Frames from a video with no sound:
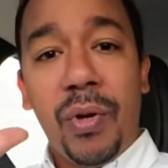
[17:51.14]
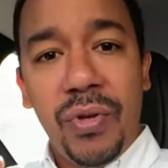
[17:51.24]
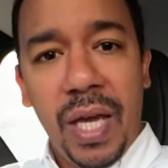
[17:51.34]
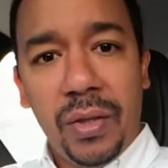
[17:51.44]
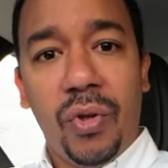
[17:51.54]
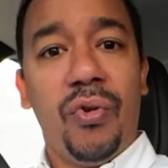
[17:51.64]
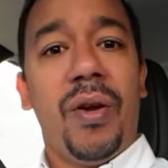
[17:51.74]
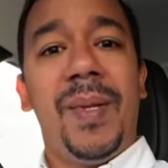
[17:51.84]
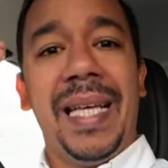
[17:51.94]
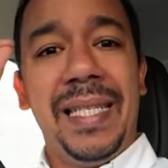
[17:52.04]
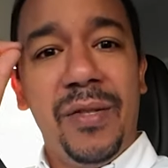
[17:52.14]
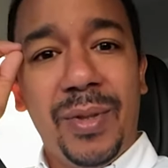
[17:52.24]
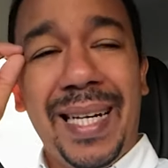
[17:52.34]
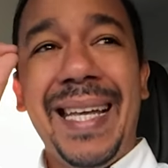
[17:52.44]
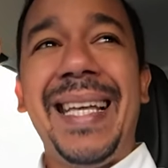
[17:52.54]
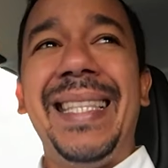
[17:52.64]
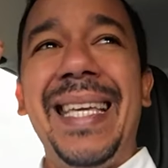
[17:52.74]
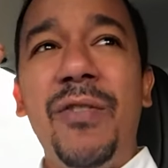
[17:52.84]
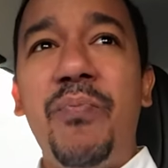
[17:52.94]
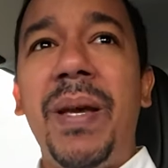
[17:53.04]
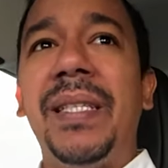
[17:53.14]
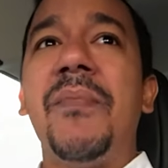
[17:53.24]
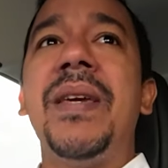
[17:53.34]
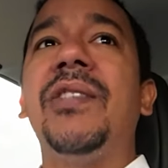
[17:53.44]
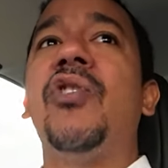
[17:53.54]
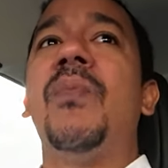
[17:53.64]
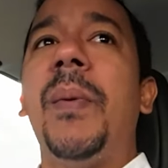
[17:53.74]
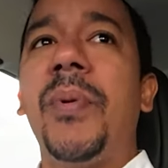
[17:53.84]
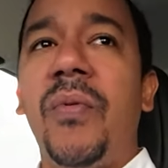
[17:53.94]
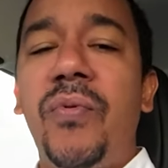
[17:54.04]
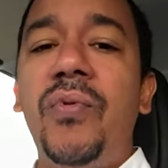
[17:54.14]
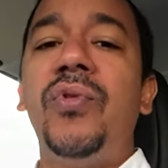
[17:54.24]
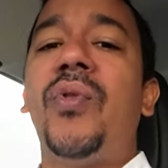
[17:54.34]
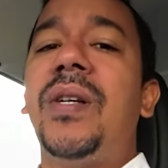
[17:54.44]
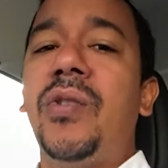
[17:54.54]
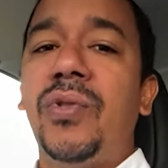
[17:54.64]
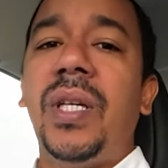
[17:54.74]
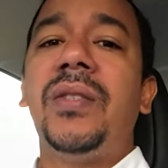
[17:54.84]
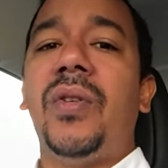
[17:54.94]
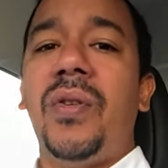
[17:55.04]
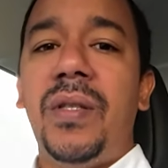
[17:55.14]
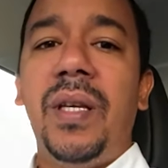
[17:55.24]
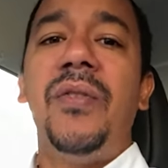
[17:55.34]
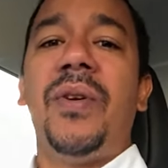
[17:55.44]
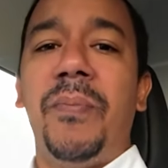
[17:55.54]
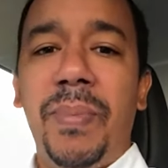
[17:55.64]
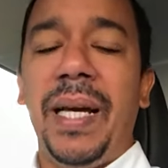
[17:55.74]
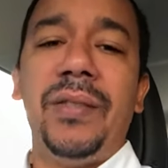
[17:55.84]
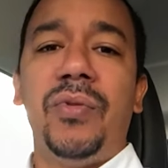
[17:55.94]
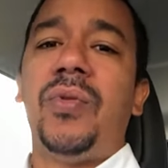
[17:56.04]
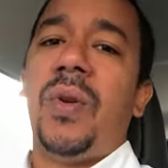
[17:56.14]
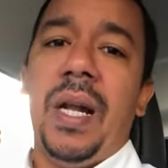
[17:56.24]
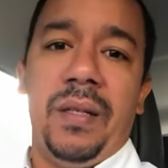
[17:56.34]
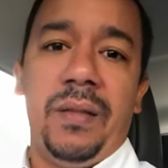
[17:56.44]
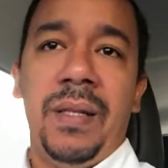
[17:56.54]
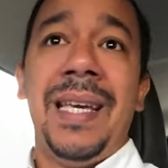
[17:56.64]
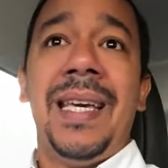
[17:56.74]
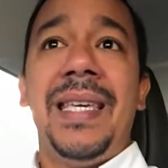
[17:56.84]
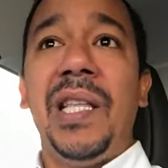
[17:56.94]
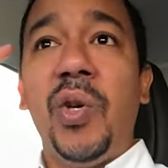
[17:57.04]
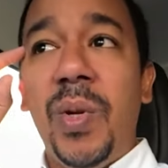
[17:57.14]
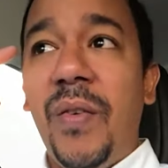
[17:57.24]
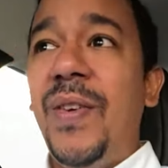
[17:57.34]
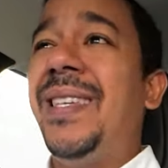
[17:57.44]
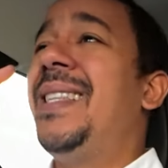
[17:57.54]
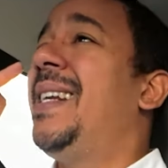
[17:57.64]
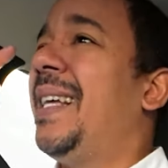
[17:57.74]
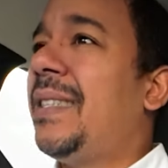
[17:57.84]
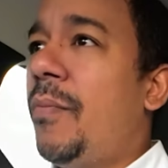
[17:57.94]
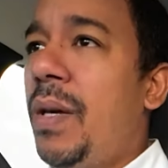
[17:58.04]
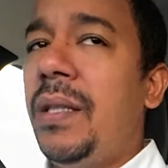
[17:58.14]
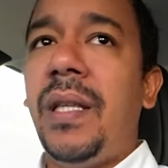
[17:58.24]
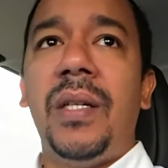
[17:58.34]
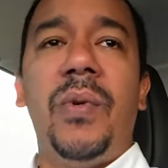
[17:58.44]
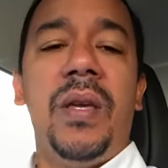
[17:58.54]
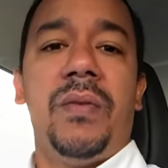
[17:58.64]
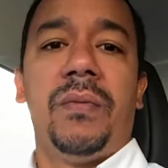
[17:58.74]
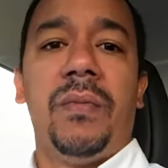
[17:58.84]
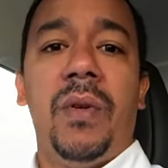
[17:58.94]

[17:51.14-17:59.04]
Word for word: proyecto lo que me está diciendo vez es que tiene un pensamiento más profundo del concepto de diseño en el plan estructural. Y esto beneficia directamente al dueño.